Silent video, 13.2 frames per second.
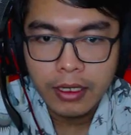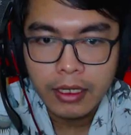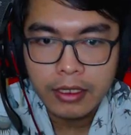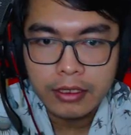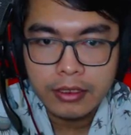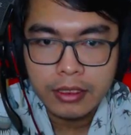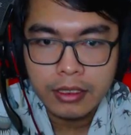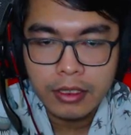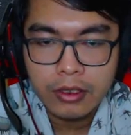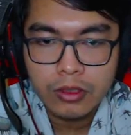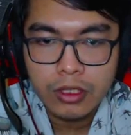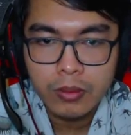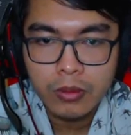archer
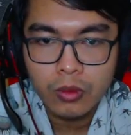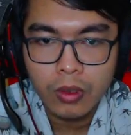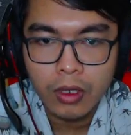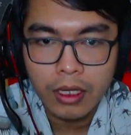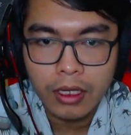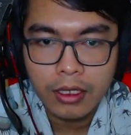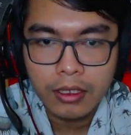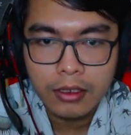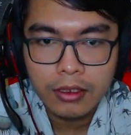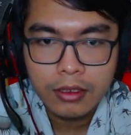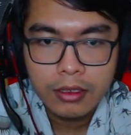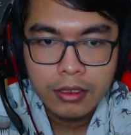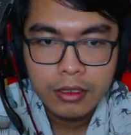itu tim dua
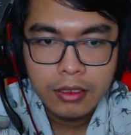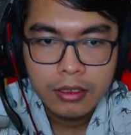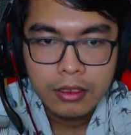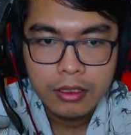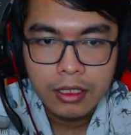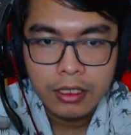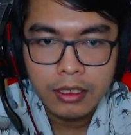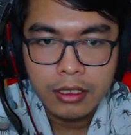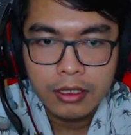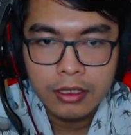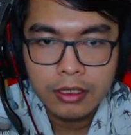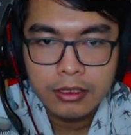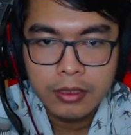yang
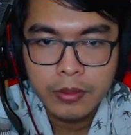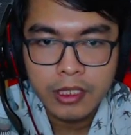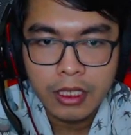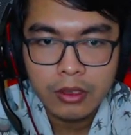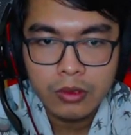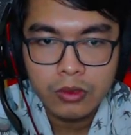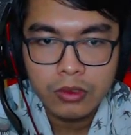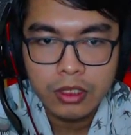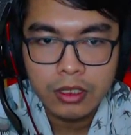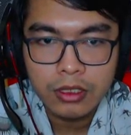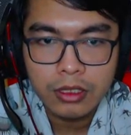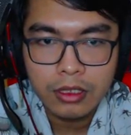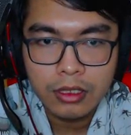ini tim 1
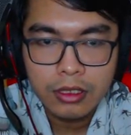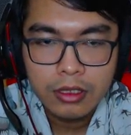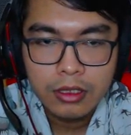shieldnya